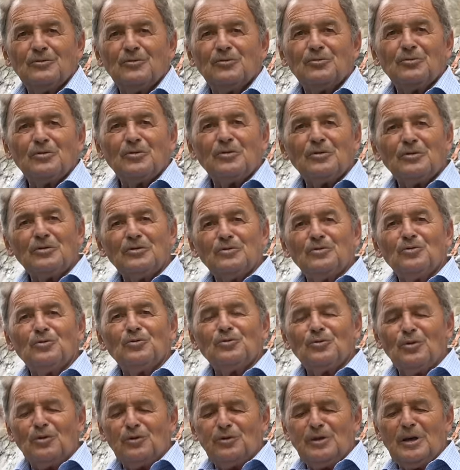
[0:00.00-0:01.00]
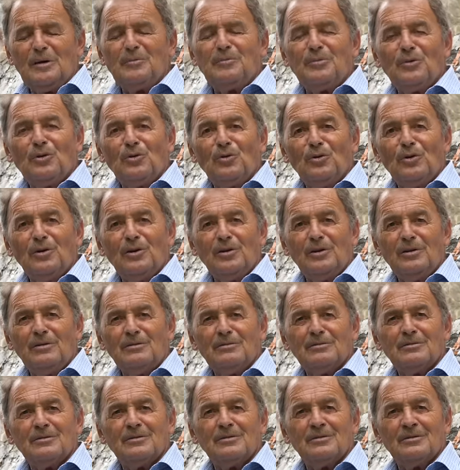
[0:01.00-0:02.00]
tutto, tutto il tempo col,
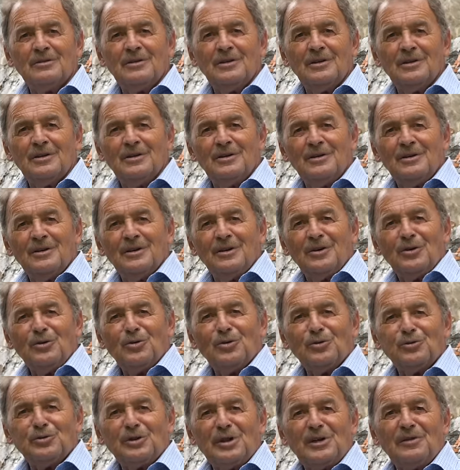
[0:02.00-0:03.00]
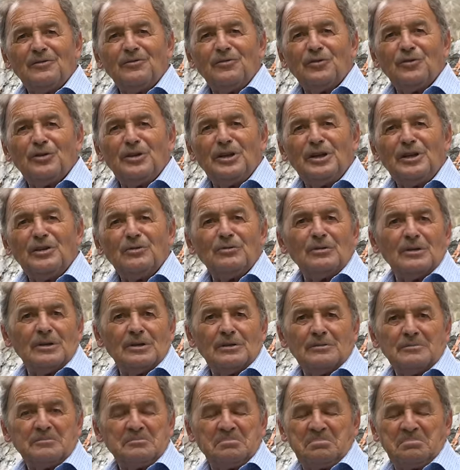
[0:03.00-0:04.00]
col telefonino a